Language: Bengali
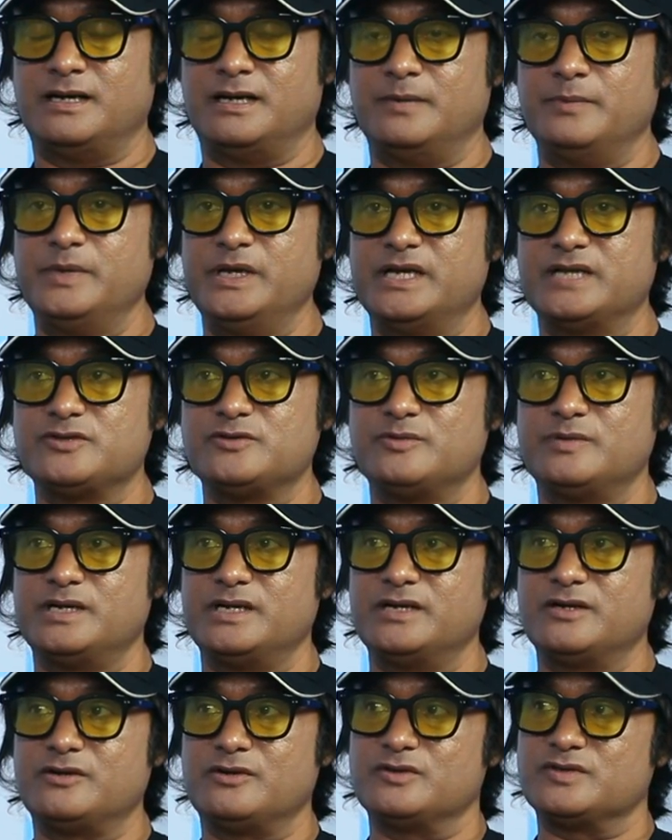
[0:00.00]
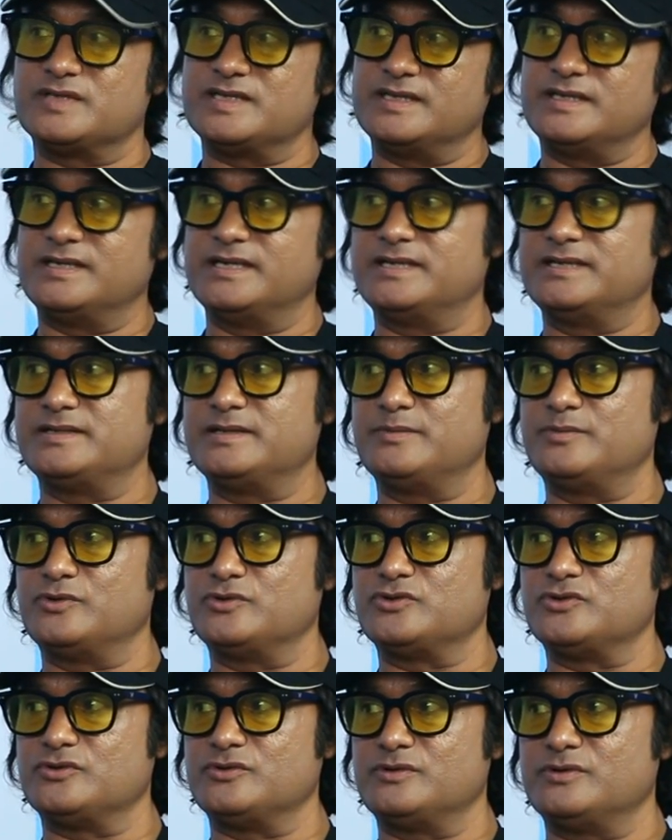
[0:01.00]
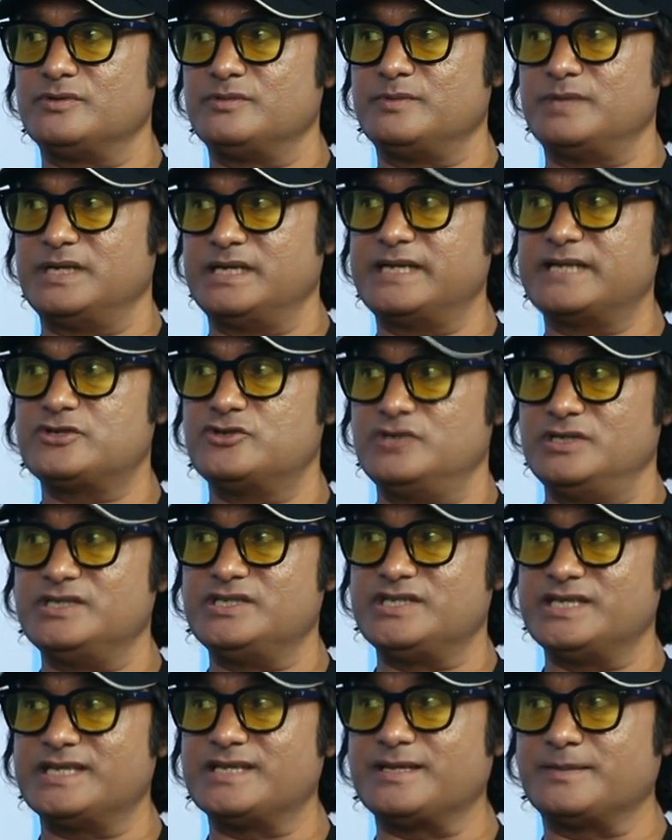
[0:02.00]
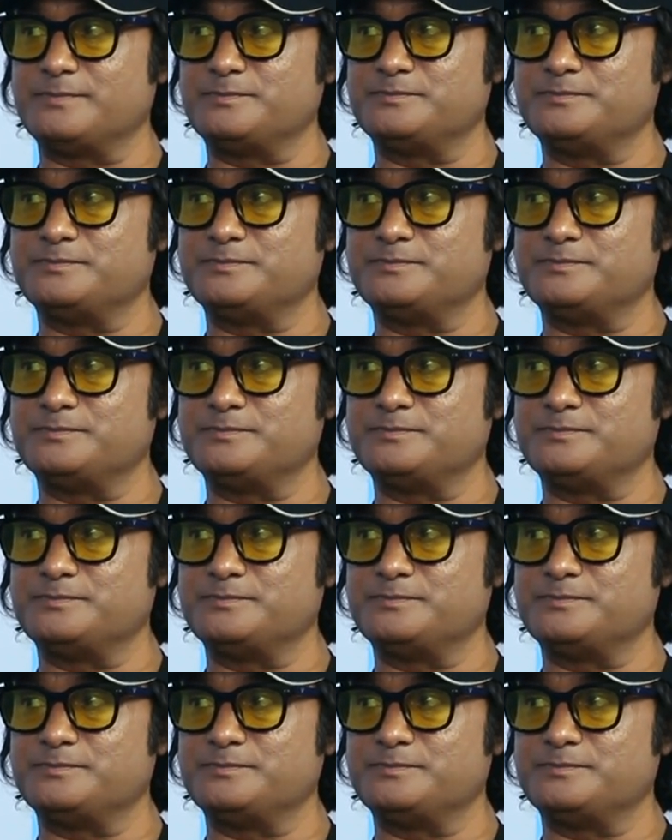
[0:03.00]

আমি আজম খানের কনসার্ট দেখেছি প্রচুর মানে অ্যাকচুয়ালি যেতাম